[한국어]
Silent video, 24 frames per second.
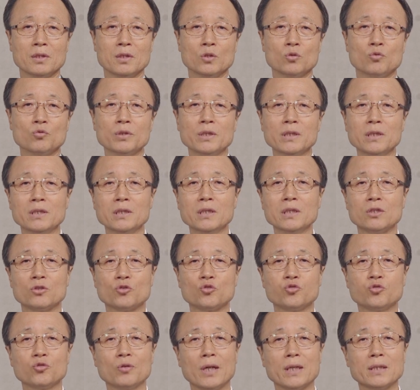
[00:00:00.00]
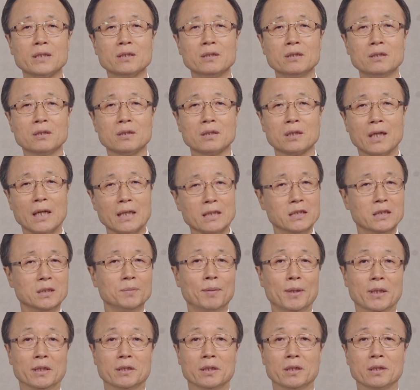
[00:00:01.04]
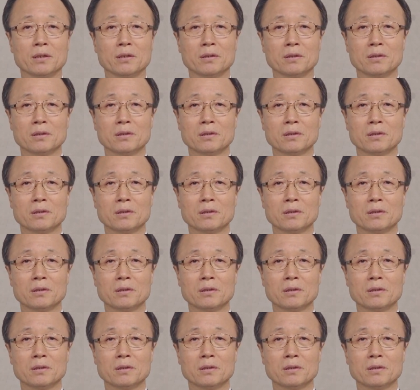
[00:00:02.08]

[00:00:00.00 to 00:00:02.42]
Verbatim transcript: 우리는 이 두 가지를 같이 봐야 돼요.